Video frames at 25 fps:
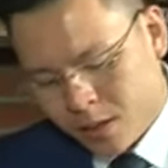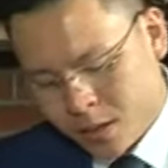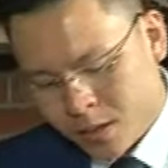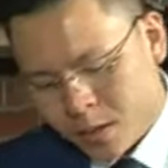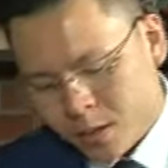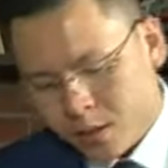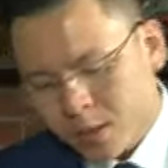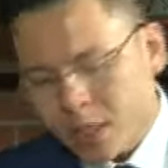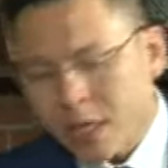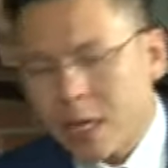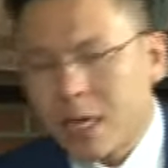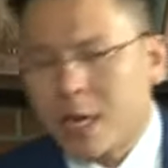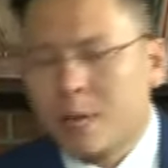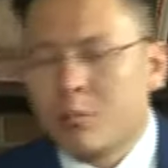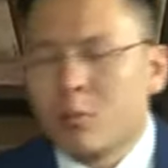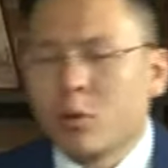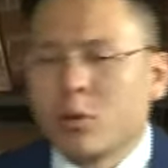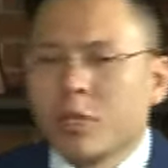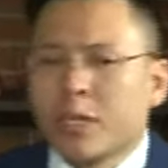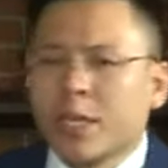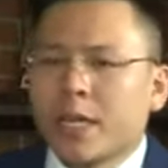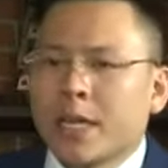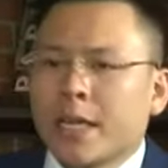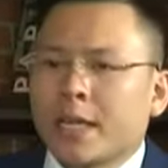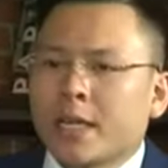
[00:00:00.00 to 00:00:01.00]
Có thể là một
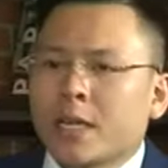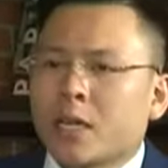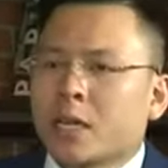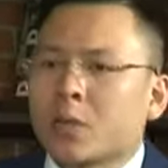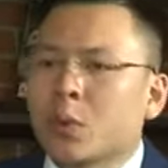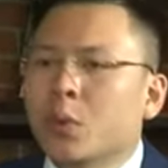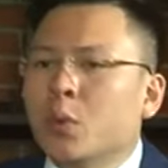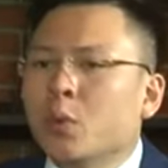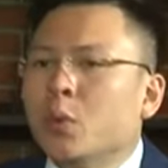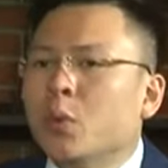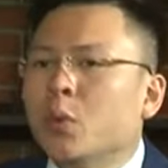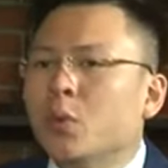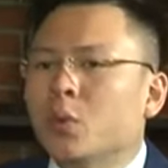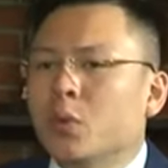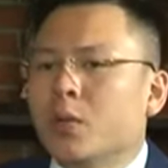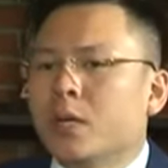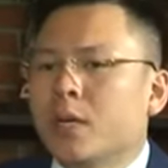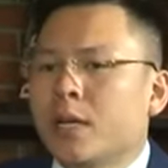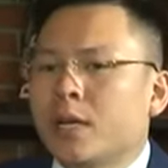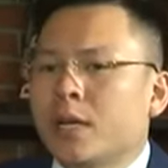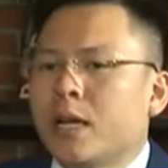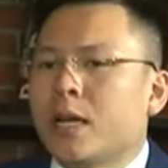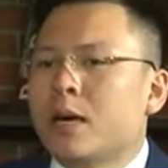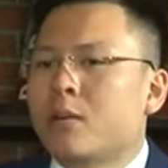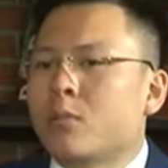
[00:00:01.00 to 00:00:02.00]
cái ngành đặc thù
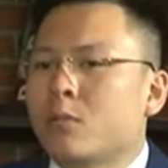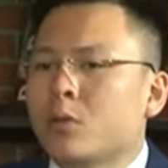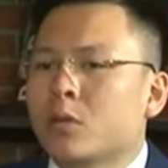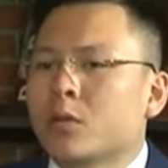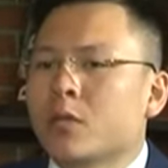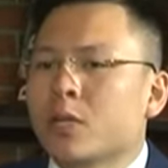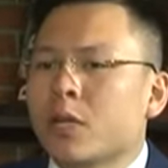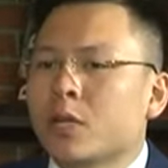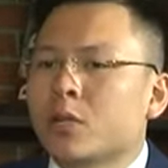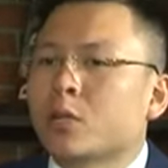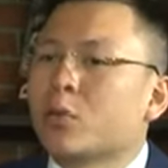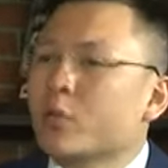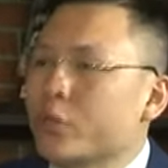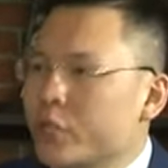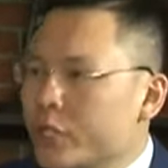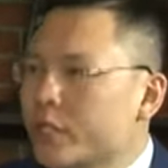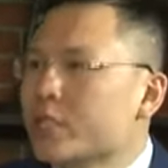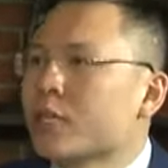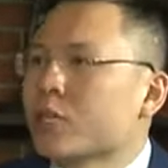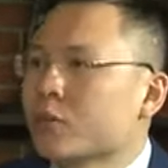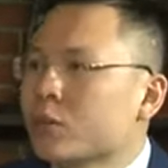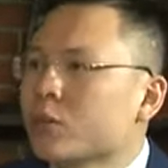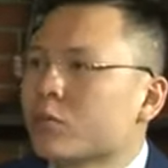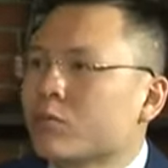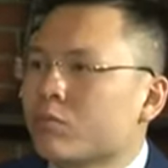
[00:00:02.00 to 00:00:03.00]
là một tổ chức
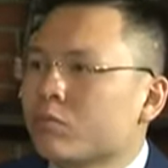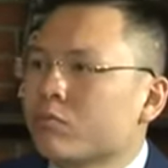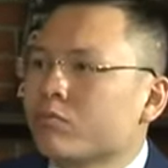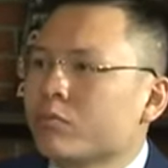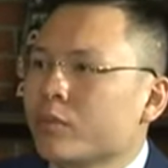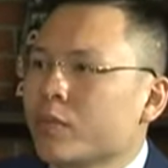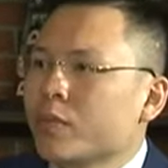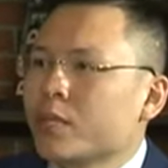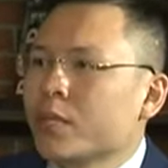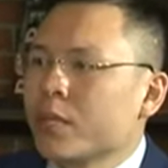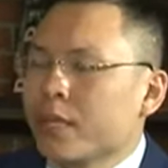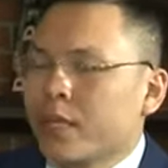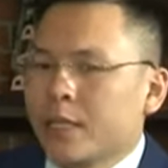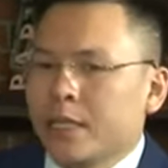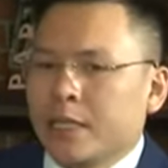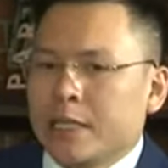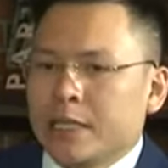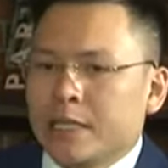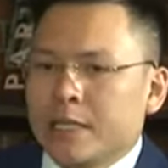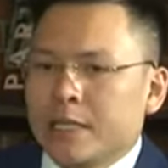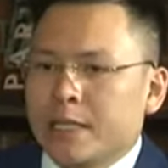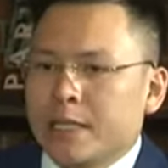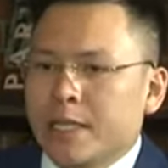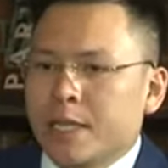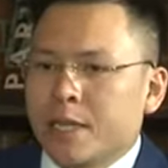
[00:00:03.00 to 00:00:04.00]
giáo dục
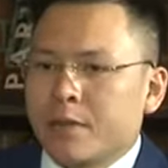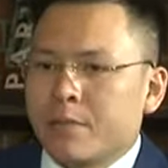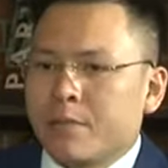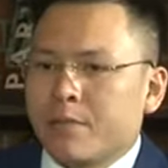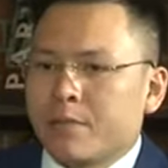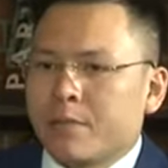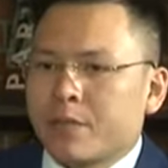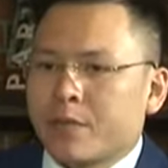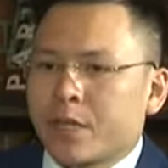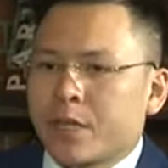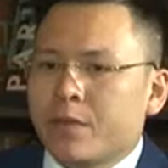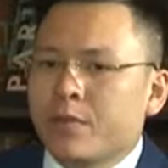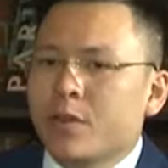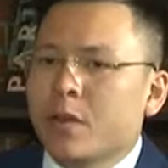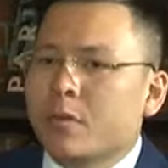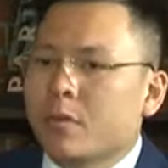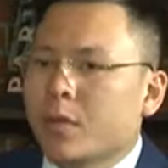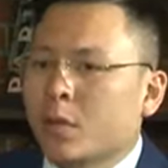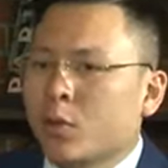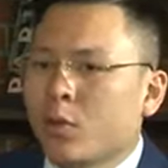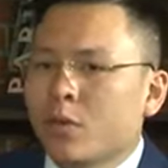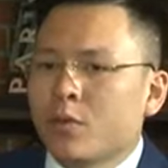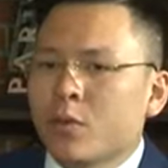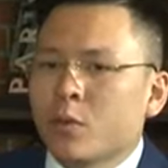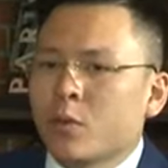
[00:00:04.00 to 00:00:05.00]
thì cái việc mà
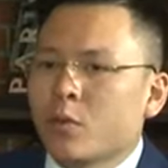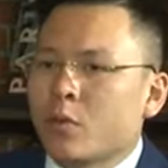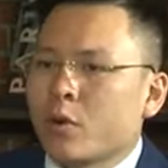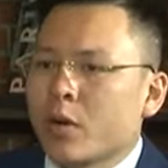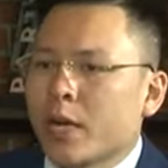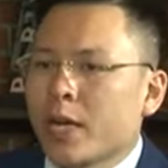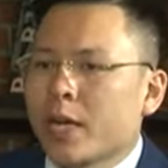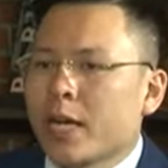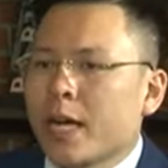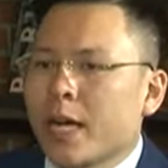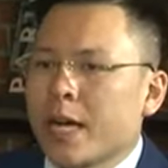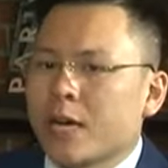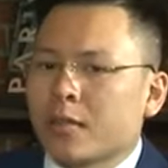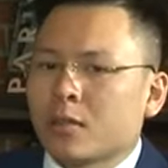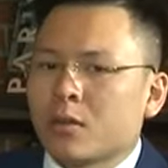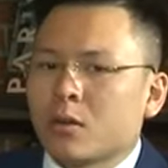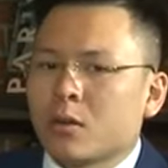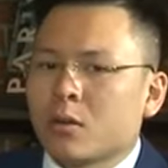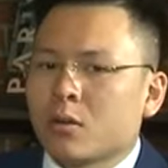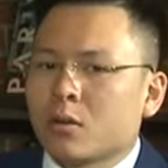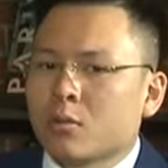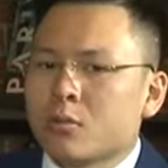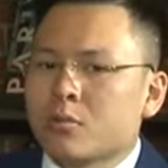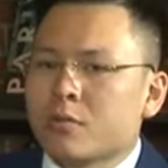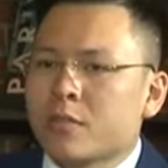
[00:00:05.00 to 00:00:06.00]
thuyết phục của khách hàng nó
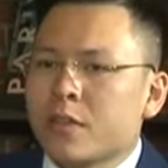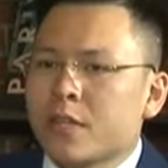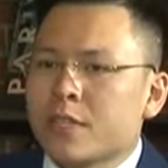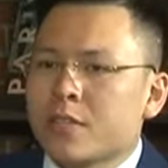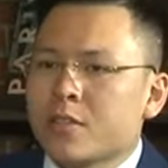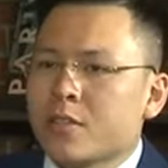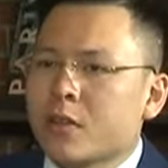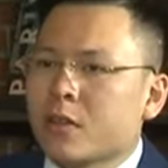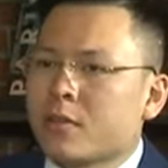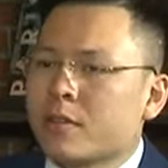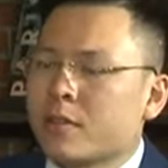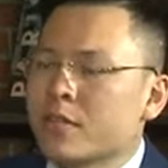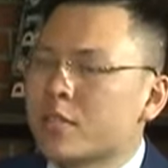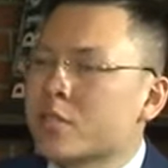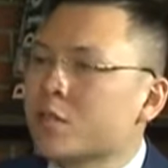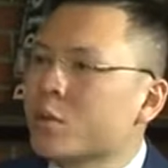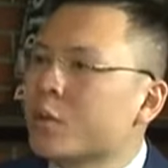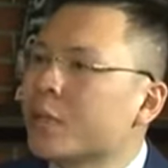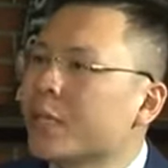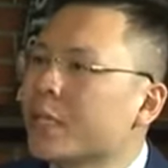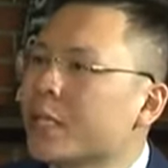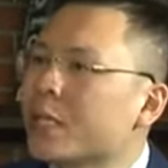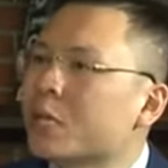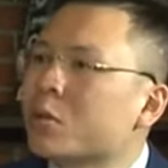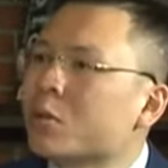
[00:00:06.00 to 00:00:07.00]
cũng phải dựa vào cái sự
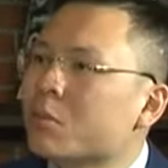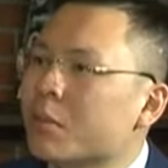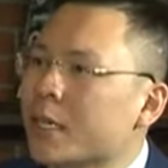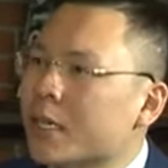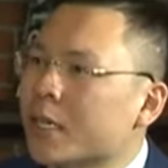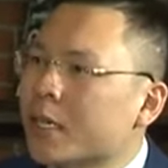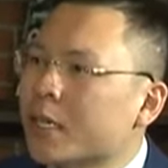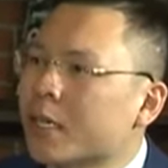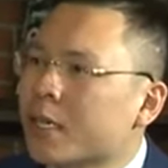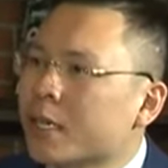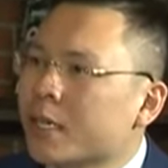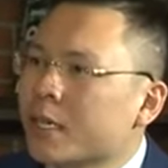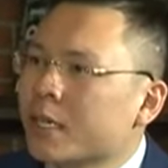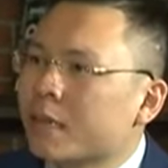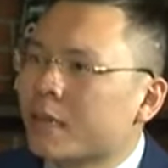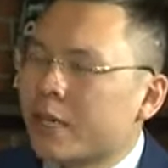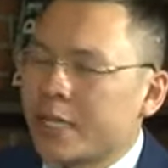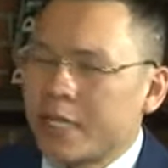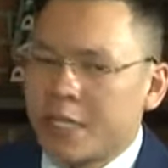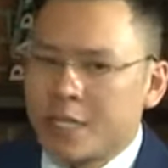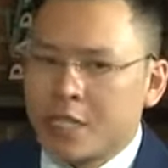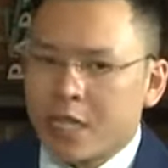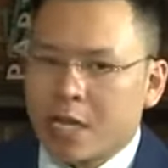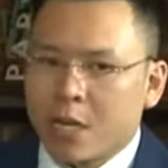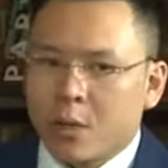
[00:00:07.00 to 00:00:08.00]
uy tín của mình. Vậy
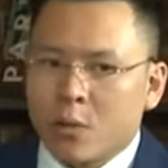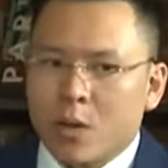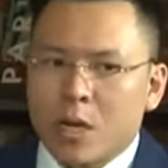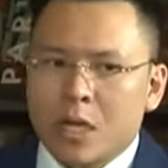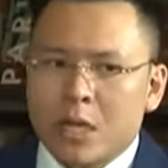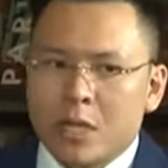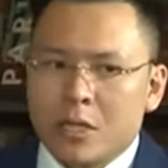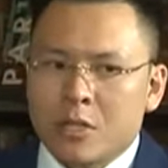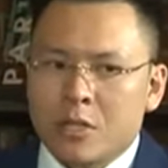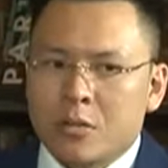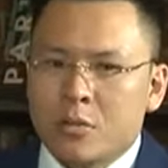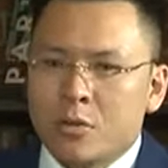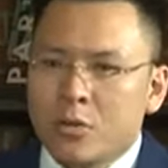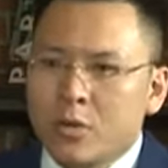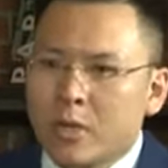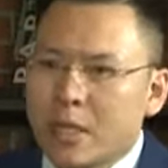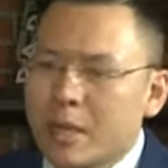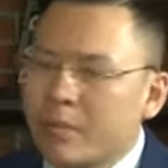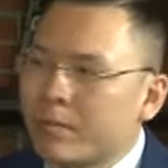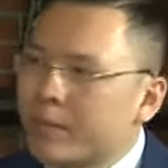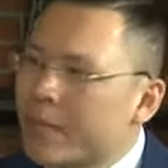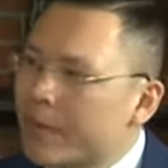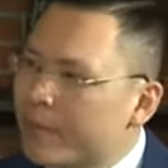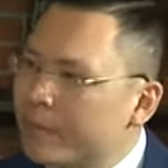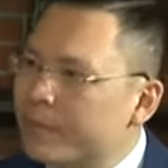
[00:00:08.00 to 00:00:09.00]
thì trải qua trong suốt
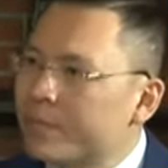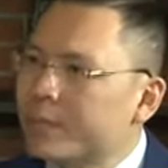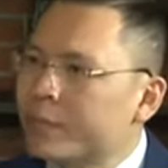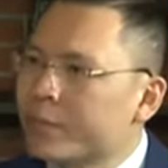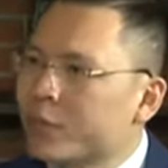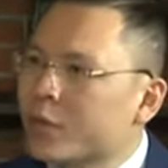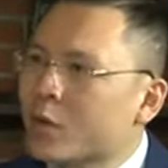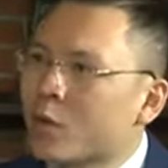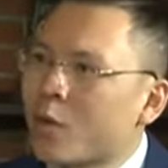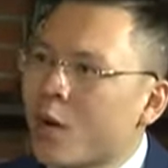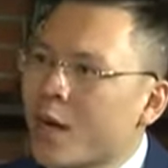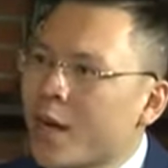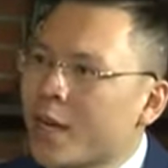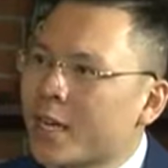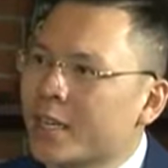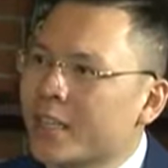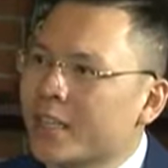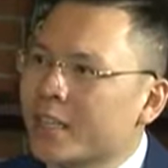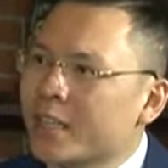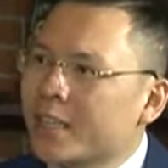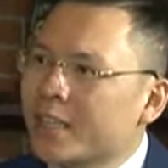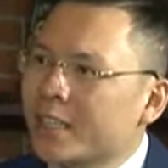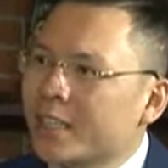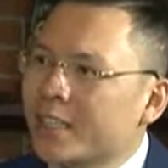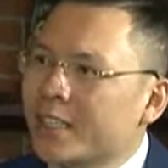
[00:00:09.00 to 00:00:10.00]
5 năm vừa qua
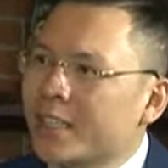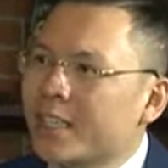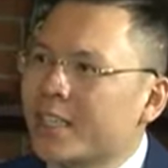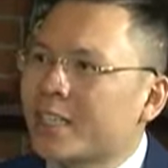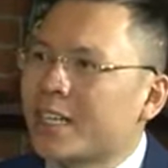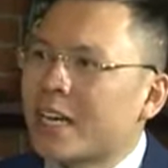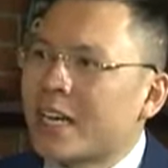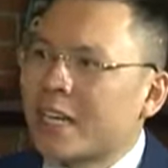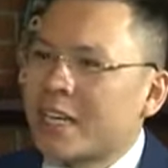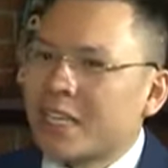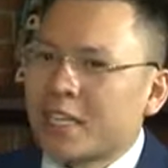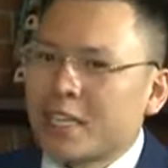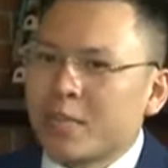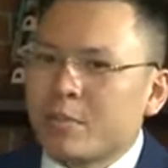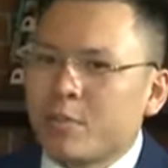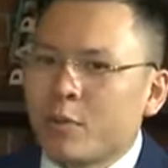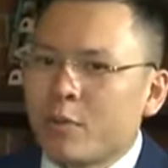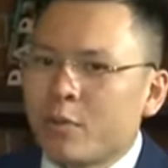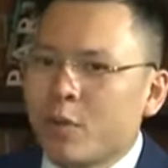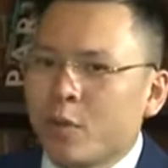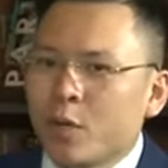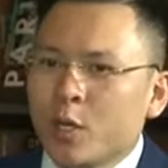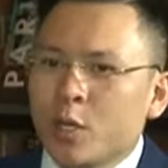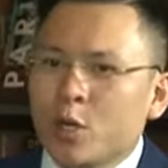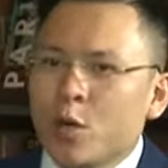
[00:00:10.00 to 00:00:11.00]
thì hiện tại cái
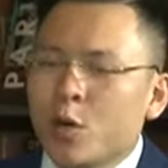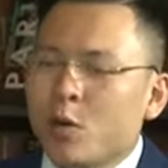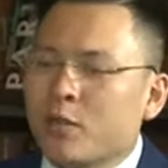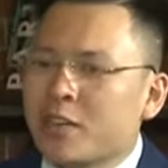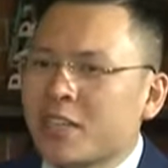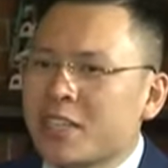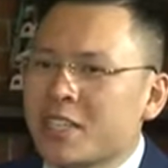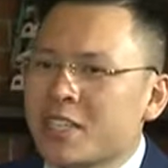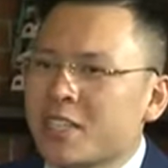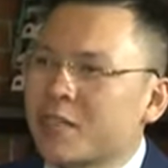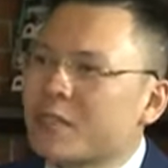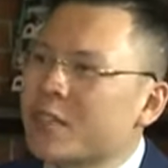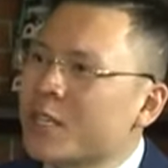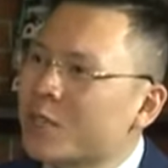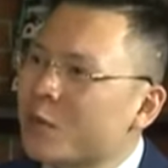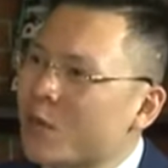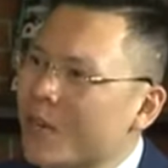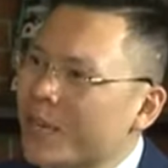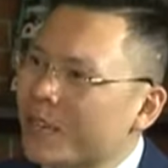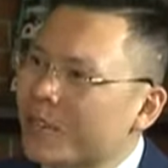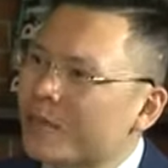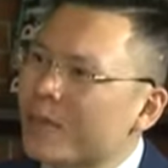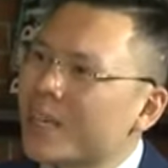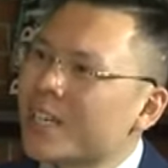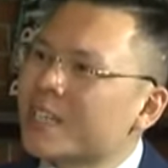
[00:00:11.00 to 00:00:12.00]
portfolio và cái CV của
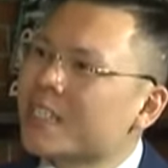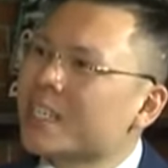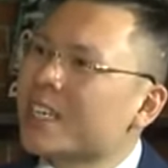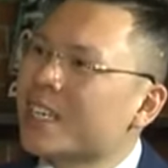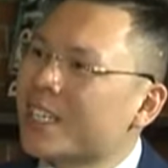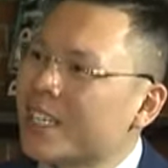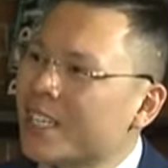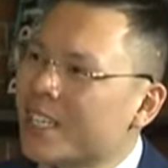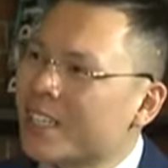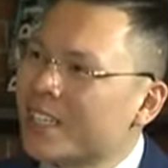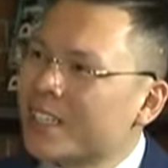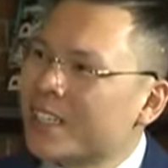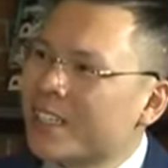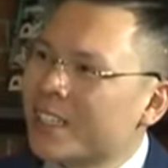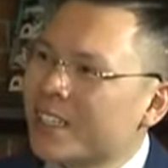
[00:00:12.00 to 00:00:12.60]
anh cũng đã dày lên